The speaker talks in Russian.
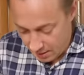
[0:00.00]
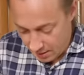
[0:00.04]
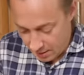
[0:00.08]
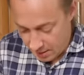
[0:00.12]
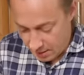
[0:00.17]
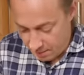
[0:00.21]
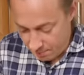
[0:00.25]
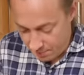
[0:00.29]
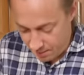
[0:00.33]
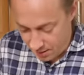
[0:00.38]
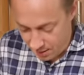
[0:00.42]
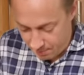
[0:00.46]

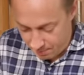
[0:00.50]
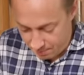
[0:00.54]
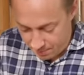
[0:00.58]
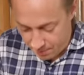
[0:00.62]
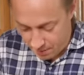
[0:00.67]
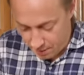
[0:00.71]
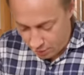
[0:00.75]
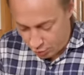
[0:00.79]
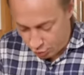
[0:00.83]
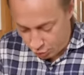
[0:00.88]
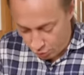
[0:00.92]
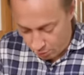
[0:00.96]
И мы
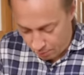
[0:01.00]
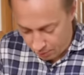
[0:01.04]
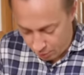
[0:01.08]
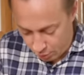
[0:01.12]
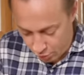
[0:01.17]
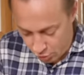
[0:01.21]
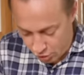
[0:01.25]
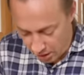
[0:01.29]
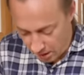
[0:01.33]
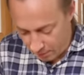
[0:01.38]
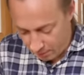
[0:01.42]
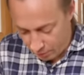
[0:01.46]
э, что
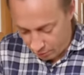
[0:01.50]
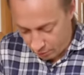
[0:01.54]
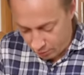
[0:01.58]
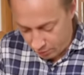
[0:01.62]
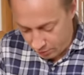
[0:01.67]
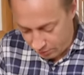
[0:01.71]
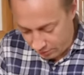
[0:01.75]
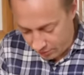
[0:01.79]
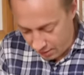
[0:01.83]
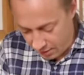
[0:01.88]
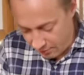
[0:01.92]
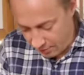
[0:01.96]
получаем?
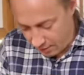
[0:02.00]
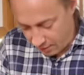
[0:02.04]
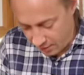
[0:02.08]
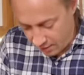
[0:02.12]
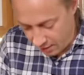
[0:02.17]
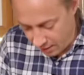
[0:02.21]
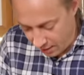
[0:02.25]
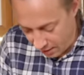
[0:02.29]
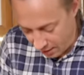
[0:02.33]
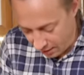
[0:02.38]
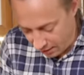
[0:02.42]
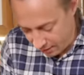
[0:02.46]
Вот вы
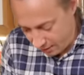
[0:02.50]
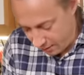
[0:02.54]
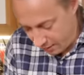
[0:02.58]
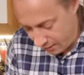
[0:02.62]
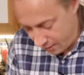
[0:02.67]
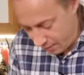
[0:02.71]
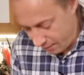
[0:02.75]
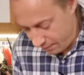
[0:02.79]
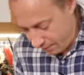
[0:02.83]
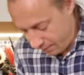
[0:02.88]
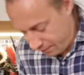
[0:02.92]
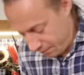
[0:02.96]
наверняка
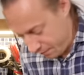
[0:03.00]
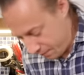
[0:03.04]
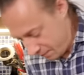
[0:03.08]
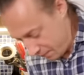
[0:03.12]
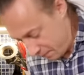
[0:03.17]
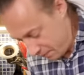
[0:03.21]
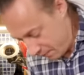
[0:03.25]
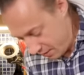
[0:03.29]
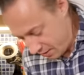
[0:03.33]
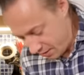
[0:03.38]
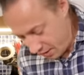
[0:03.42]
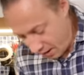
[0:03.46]

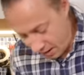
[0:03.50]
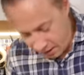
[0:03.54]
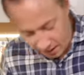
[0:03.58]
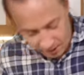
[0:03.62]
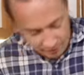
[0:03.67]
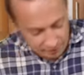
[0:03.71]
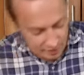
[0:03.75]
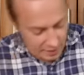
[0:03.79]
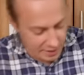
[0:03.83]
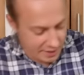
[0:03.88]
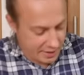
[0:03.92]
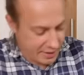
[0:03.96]

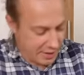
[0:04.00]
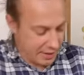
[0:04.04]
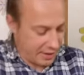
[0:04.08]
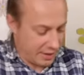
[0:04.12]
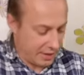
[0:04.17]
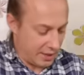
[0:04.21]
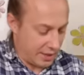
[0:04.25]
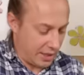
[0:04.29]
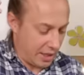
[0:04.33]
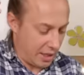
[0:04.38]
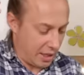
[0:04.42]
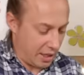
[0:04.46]
сталкивались
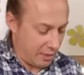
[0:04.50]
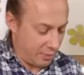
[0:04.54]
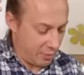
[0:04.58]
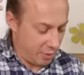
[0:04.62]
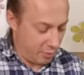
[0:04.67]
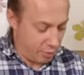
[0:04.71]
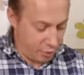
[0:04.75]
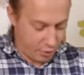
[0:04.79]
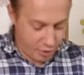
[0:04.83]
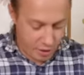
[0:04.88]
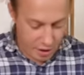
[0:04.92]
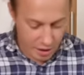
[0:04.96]
с таким
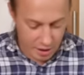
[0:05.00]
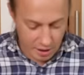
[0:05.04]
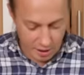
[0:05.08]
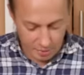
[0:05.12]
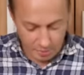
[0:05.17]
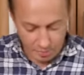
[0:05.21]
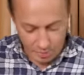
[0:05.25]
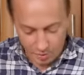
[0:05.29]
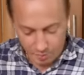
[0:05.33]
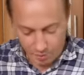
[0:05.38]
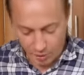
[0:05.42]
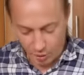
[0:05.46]

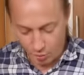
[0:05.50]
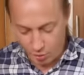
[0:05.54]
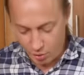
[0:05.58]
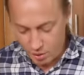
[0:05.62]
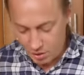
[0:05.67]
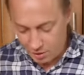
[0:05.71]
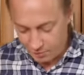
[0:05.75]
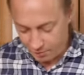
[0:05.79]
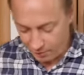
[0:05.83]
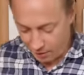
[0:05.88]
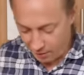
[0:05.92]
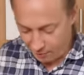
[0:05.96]
наблюдением.
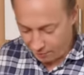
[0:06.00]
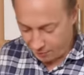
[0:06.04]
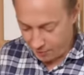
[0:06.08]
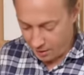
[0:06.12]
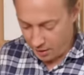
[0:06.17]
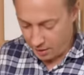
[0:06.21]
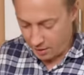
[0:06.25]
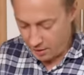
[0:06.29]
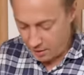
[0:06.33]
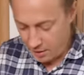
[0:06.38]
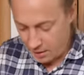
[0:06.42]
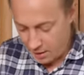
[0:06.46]
Приходите в
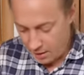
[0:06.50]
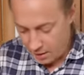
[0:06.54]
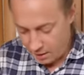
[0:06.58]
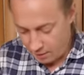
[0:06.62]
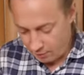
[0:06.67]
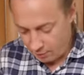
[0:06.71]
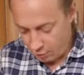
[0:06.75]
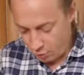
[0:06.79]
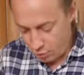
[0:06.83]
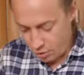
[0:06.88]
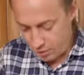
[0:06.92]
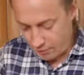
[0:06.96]
кафе,
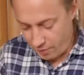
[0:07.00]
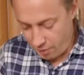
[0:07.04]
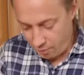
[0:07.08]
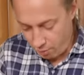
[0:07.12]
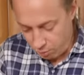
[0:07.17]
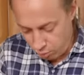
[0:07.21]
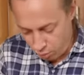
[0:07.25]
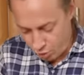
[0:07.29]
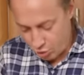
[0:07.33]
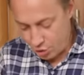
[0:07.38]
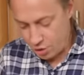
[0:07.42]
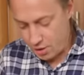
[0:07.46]
вроде вам
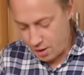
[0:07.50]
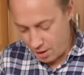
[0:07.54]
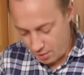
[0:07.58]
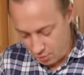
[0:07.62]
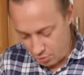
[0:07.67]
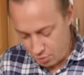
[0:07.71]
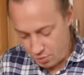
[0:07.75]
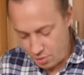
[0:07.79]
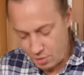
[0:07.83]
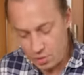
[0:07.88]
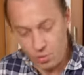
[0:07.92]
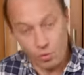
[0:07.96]
борщ
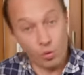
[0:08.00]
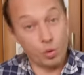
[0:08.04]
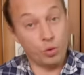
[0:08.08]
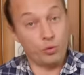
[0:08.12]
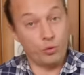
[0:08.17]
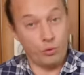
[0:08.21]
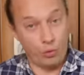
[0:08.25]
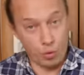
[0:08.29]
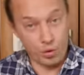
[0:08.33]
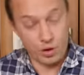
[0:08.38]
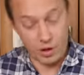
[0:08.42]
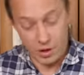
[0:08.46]
дают, он
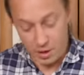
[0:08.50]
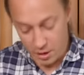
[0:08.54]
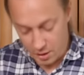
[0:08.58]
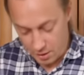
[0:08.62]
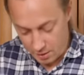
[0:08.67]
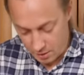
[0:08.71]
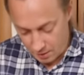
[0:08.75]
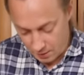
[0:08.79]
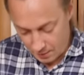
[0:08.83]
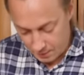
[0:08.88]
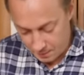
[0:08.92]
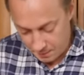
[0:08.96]

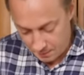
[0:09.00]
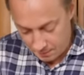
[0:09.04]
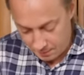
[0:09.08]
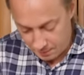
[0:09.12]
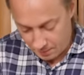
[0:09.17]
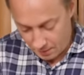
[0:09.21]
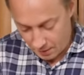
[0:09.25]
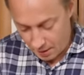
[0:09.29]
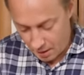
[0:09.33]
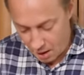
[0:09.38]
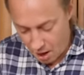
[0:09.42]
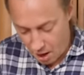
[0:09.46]
вкусный,
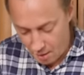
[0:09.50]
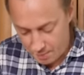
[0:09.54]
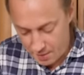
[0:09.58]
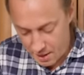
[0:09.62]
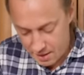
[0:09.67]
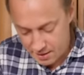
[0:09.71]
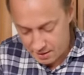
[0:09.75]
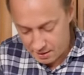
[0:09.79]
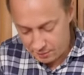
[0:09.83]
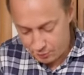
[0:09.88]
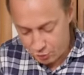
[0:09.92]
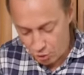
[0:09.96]
а
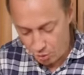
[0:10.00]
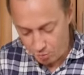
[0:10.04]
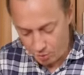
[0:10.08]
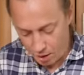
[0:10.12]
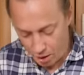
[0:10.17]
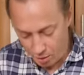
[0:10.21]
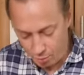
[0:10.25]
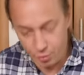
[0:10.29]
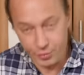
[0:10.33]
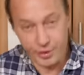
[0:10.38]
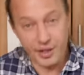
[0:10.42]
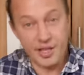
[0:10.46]
мясо в нем
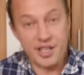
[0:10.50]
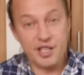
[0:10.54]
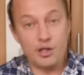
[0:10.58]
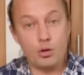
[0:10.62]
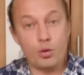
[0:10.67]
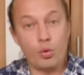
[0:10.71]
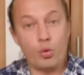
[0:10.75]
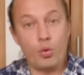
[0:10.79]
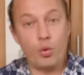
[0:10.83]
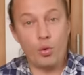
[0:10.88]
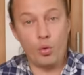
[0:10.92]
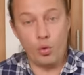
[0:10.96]
как будто из
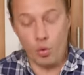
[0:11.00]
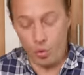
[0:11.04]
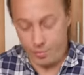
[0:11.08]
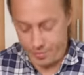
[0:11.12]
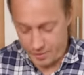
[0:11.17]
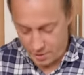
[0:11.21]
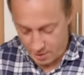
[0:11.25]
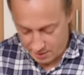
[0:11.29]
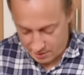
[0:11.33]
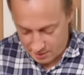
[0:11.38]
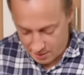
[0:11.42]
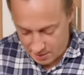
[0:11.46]
другой
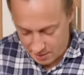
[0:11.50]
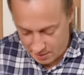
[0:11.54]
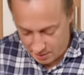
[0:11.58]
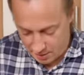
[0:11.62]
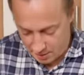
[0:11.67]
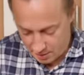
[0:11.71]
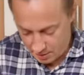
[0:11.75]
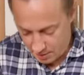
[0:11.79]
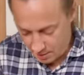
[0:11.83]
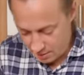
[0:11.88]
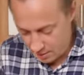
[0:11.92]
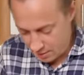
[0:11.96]
оперы,
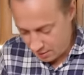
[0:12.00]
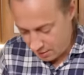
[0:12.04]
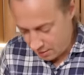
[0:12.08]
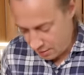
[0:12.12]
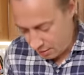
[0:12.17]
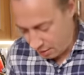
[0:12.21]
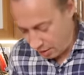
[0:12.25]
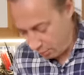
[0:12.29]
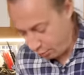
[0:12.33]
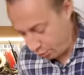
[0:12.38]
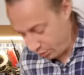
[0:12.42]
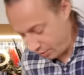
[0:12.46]
знаете.
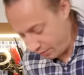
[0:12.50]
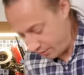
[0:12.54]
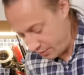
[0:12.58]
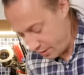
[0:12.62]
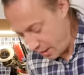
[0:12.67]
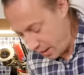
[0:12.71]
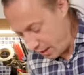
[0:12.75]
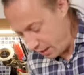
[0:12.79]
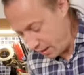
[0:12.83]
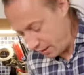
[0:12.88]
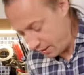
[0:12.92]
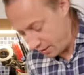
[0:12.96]
Как будто
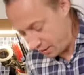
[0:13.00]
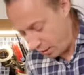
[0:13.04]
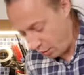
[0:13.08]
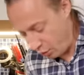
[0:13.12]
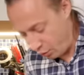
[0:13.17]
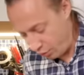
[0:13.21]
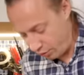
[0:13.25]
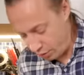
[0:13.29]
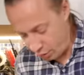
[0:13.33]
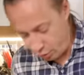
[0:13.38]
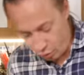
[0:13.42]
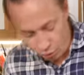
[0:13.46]
взяли из
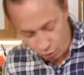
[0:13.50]
какого-то